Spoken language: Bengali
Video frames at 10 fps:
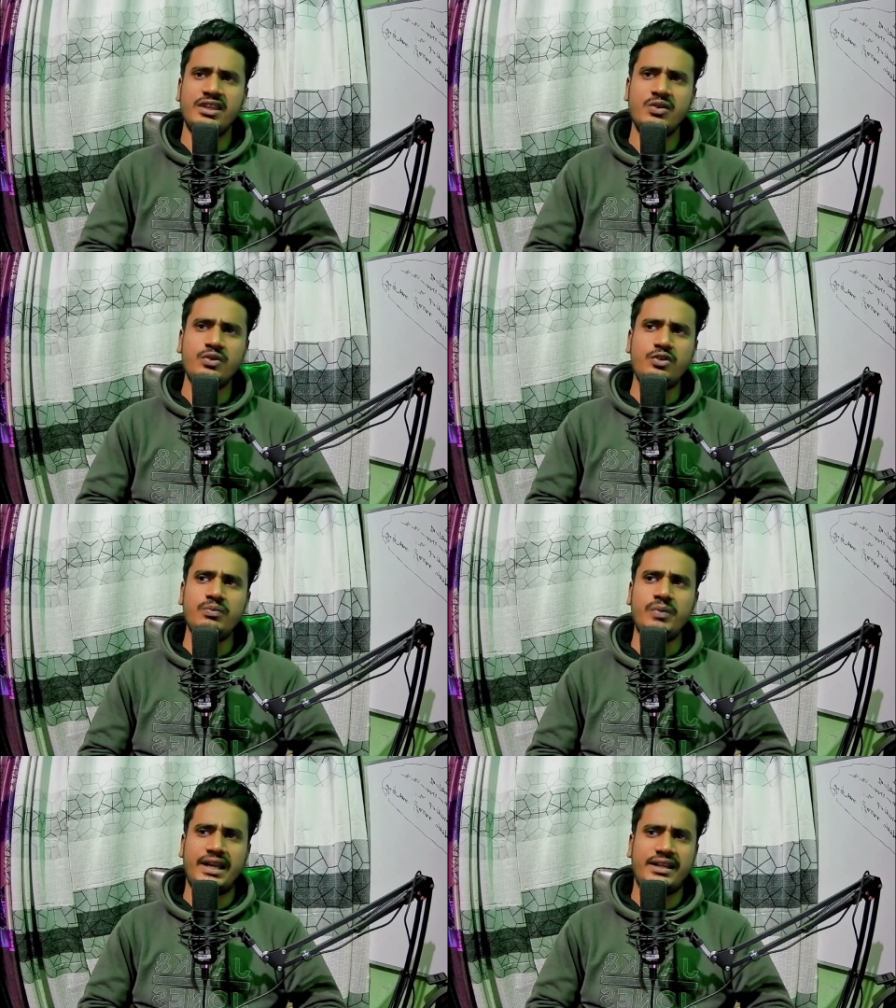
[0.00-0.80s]
ইউটিউব
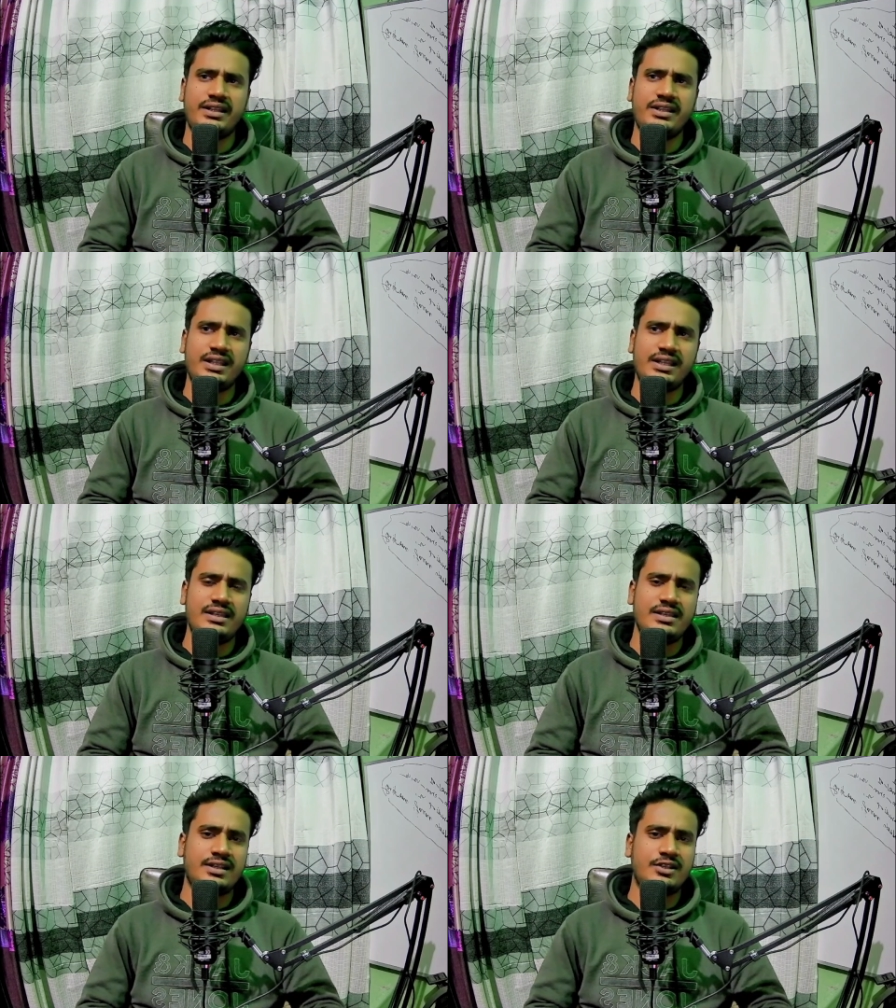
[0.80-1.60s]
মার্কেটিংটাকে
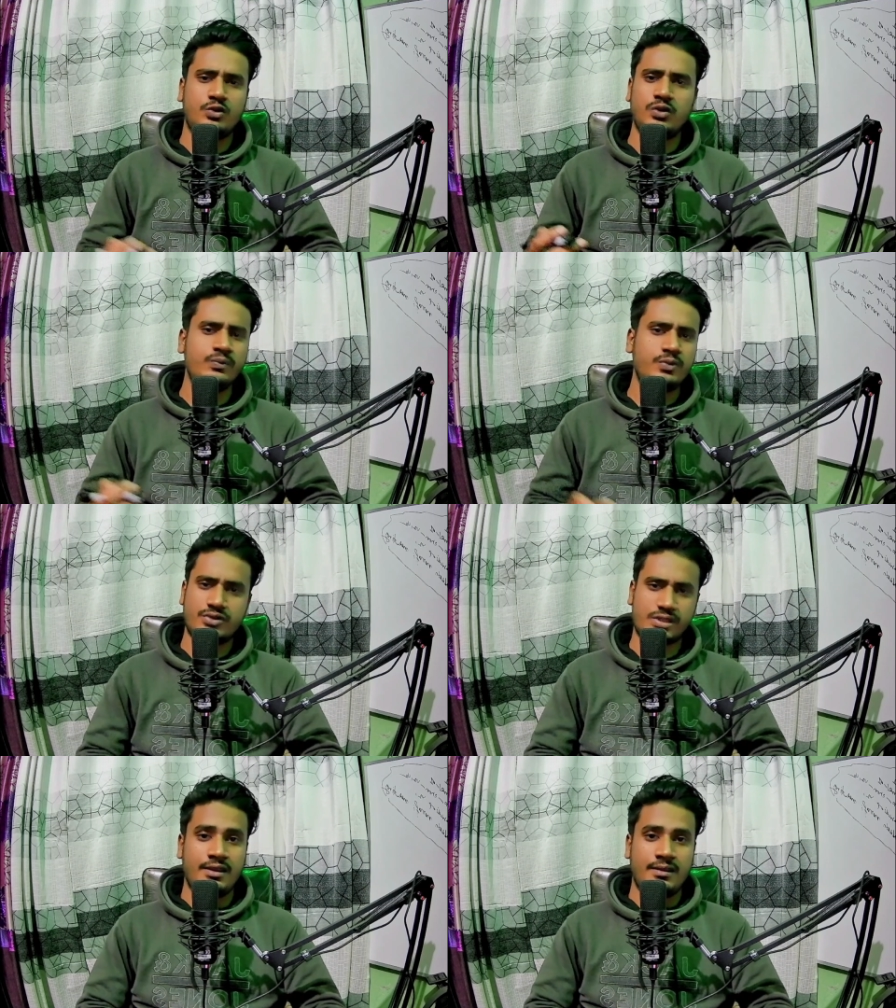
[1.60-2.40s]
নিয়ে যে একটা ধুম
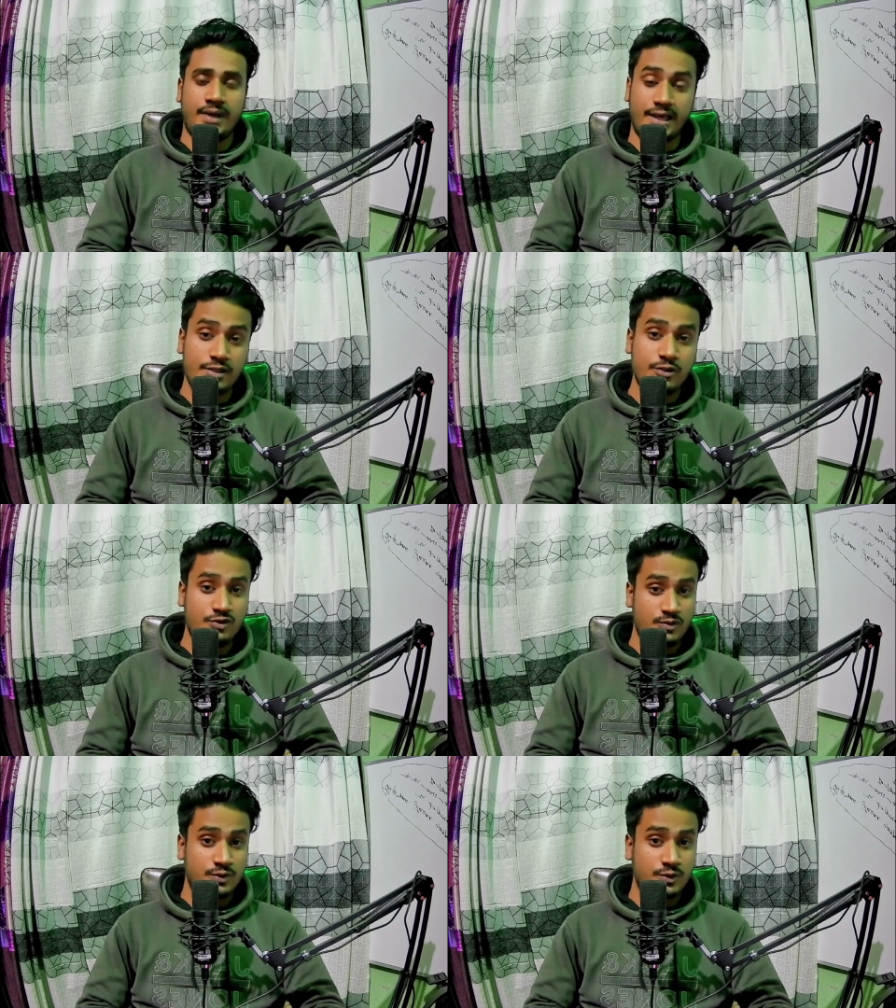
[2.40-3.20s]
পড়ছে ভাই
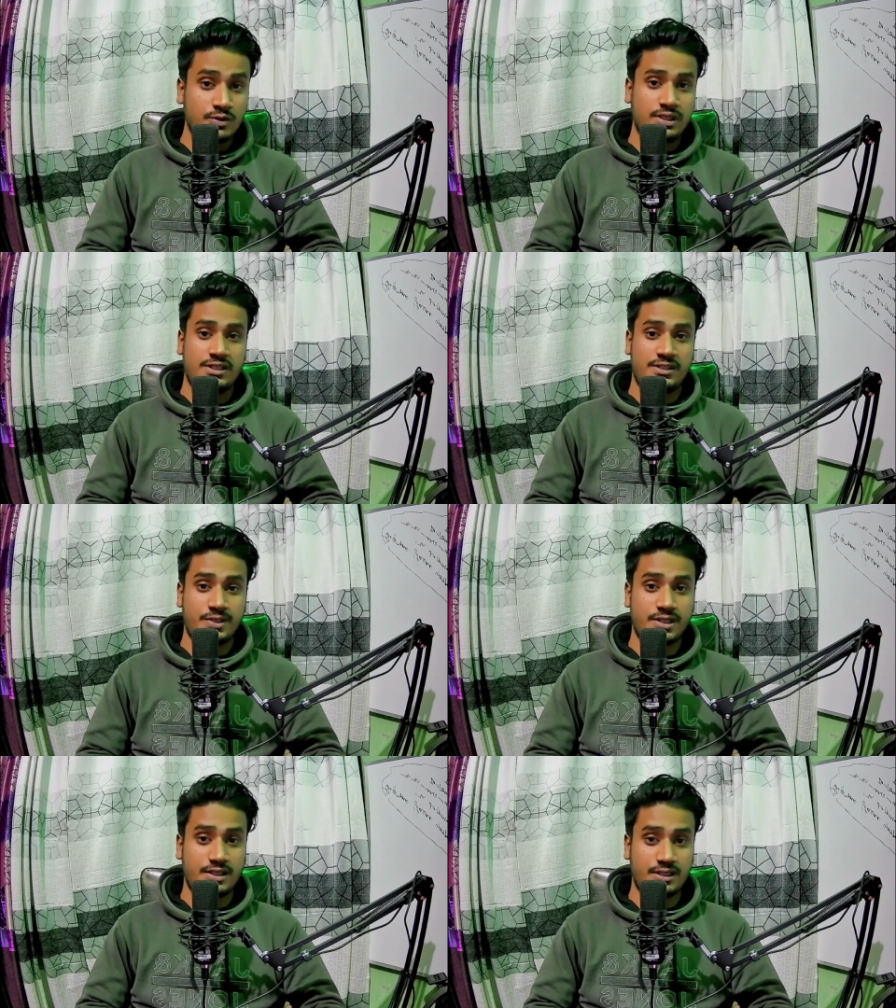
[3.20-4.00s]
ইউটিউব গ্রোথ
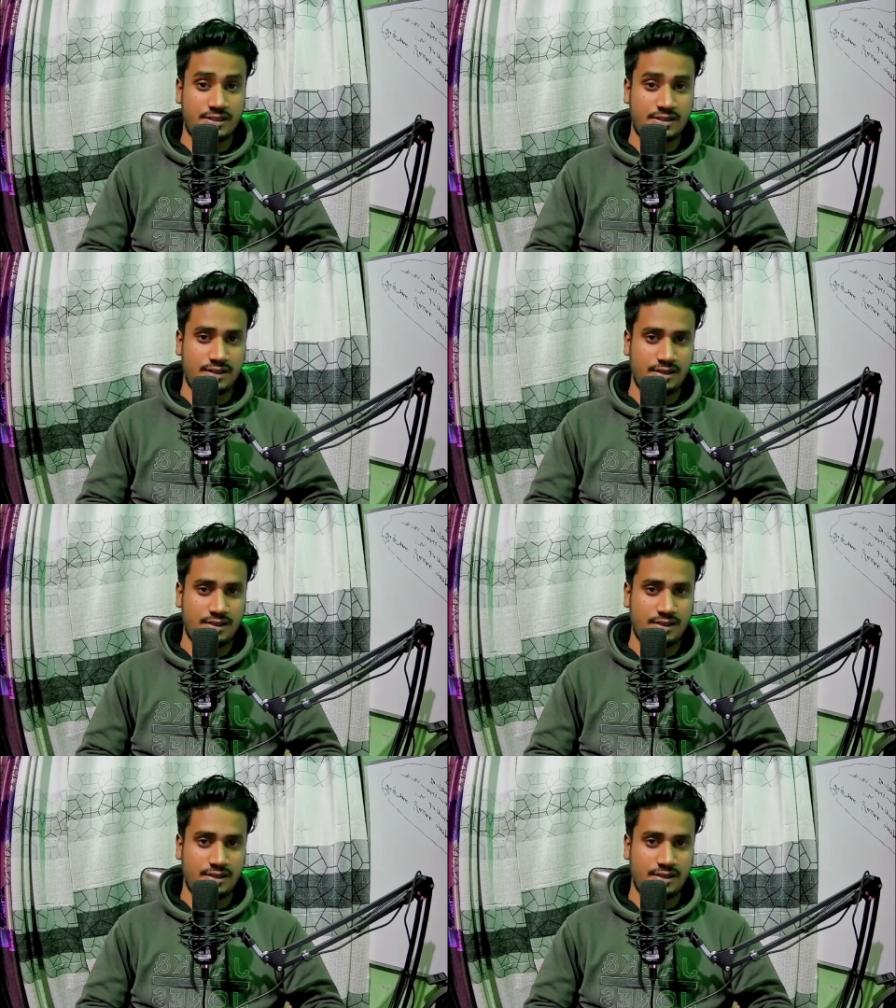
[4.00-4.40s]
স্পেশালিস্ট